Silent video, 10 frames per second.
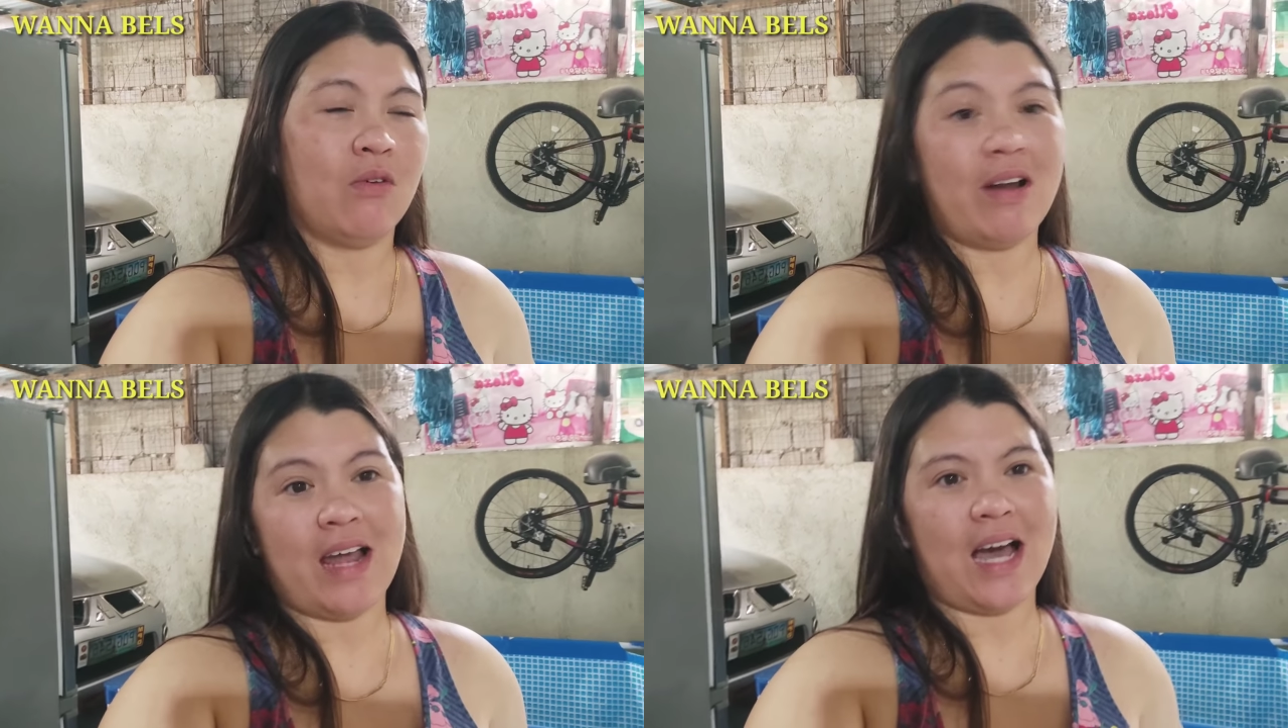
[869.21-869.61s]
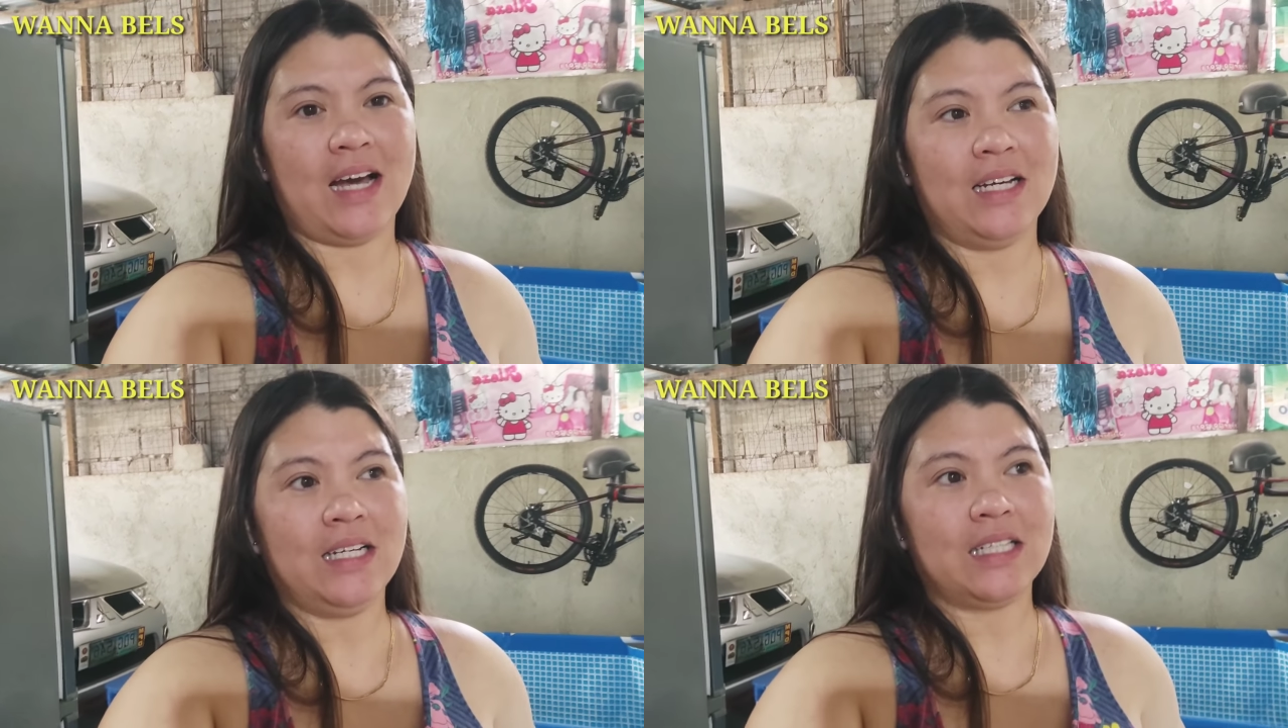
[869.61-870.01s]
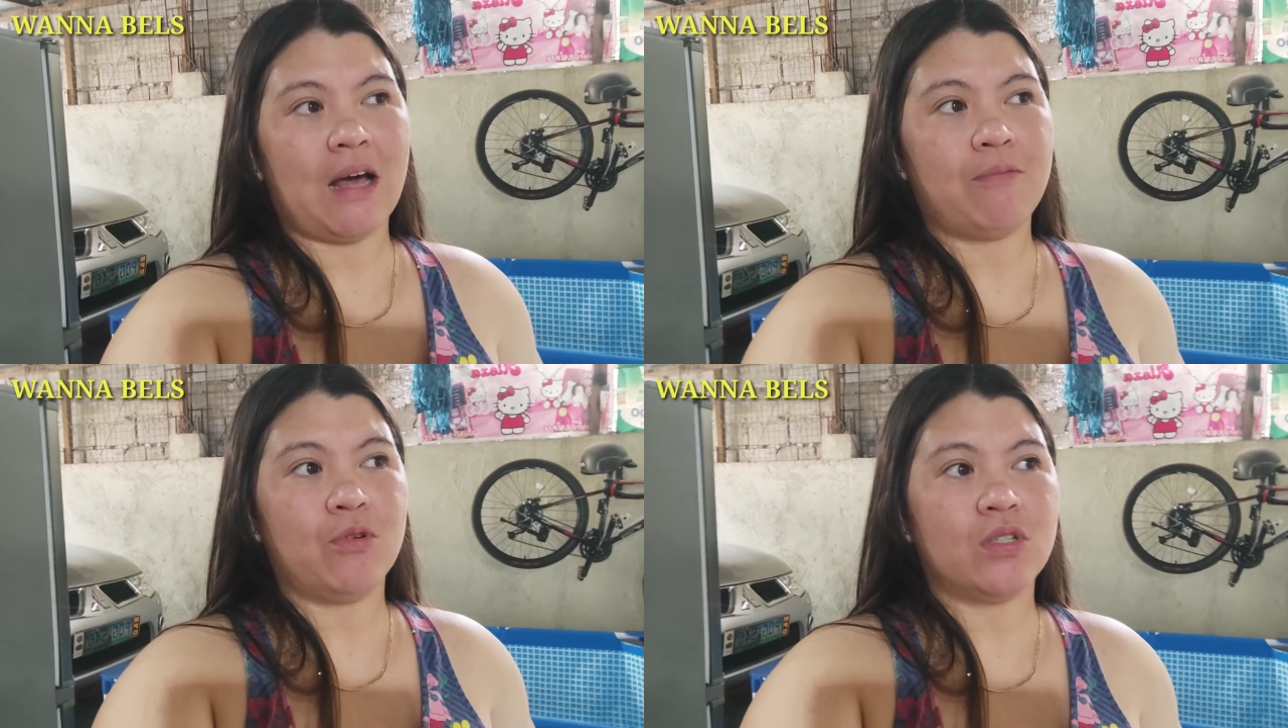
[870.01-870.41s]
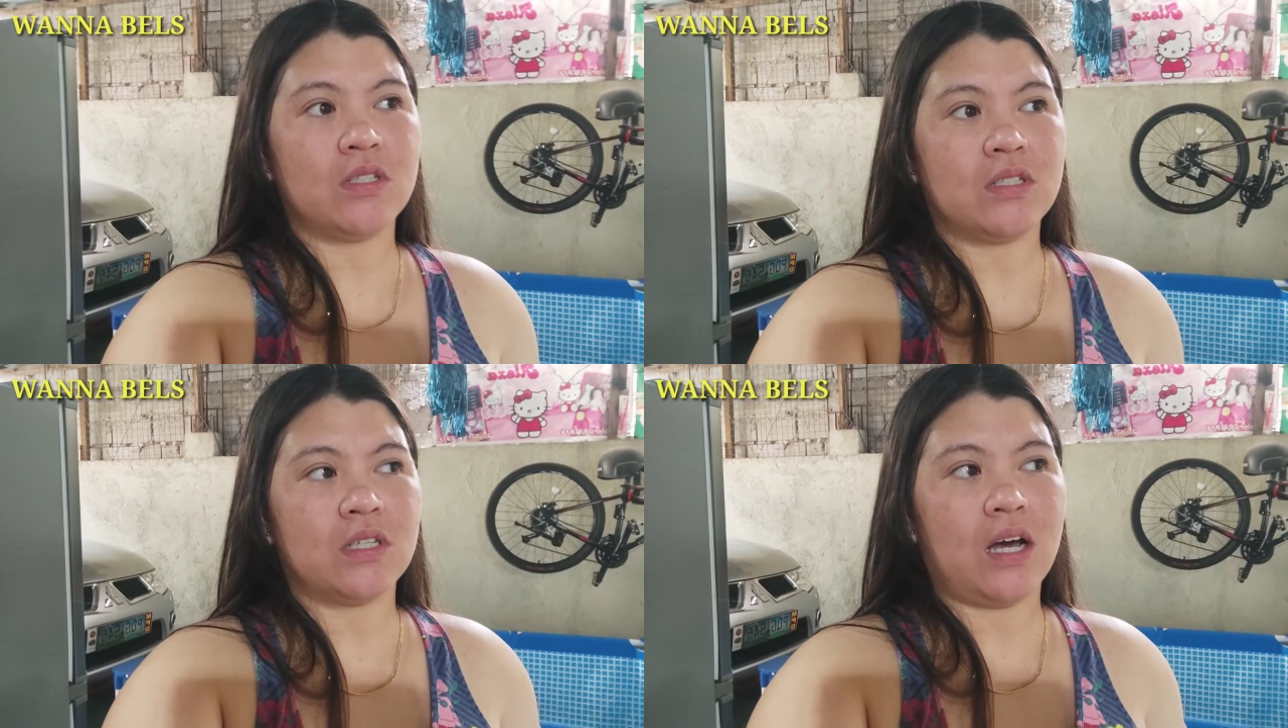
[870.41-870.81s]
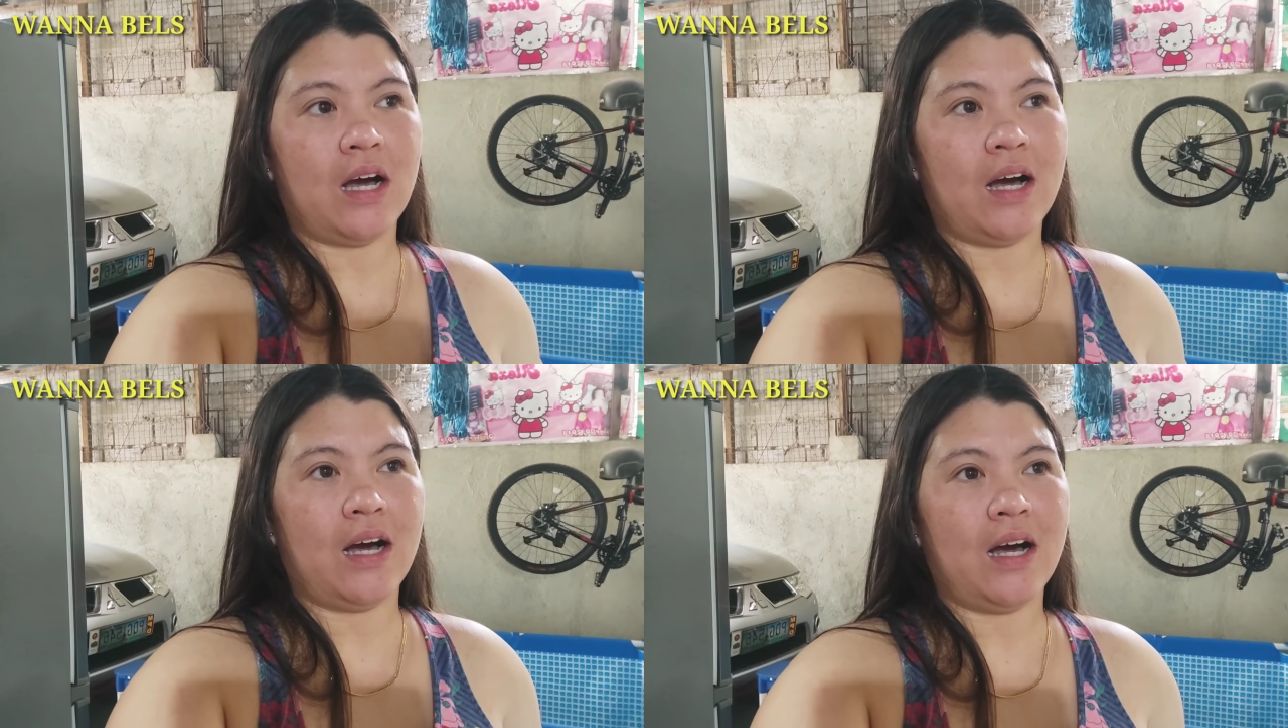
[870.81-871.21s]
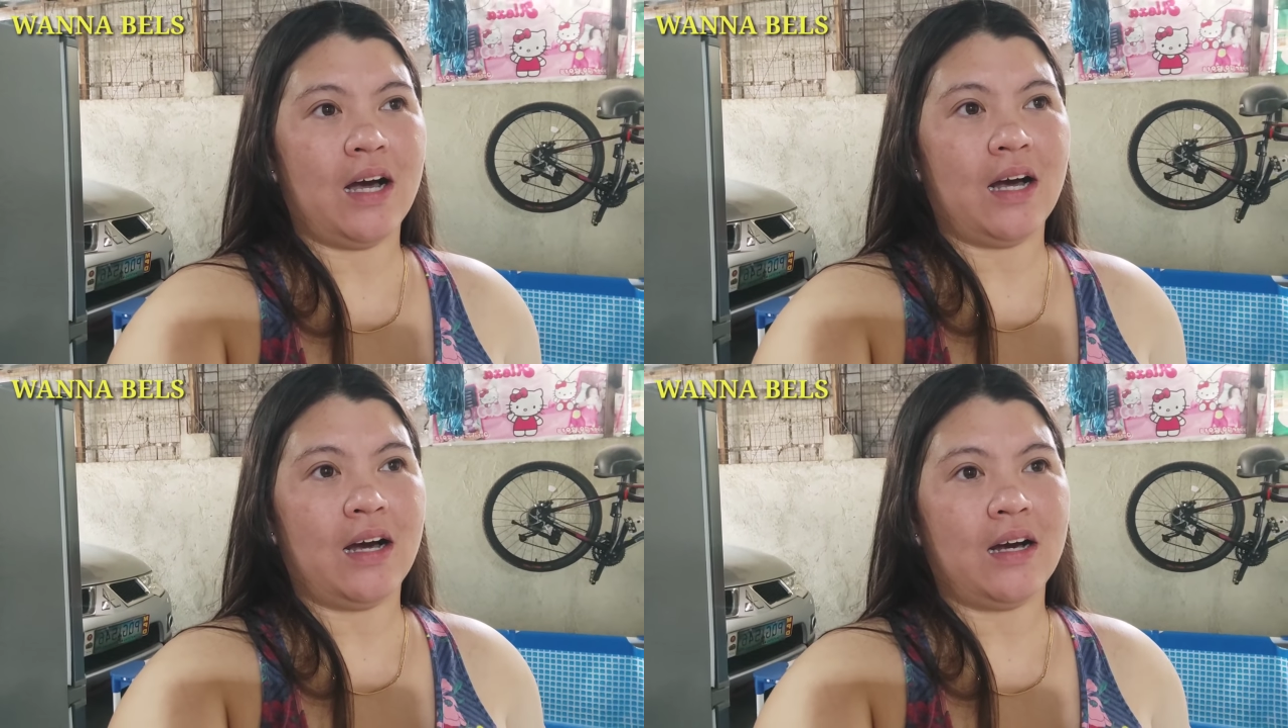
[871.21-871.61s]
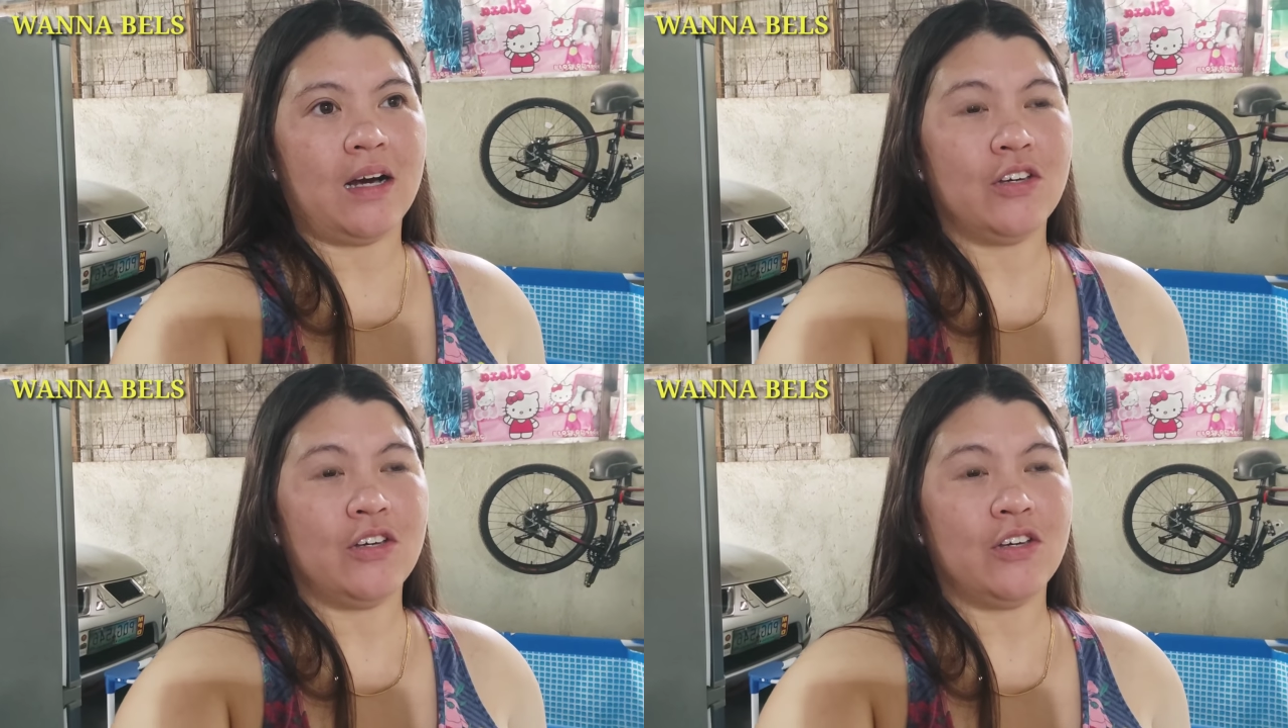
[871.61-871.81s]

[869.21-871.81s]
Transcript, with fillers: Wala. Tapos, uh,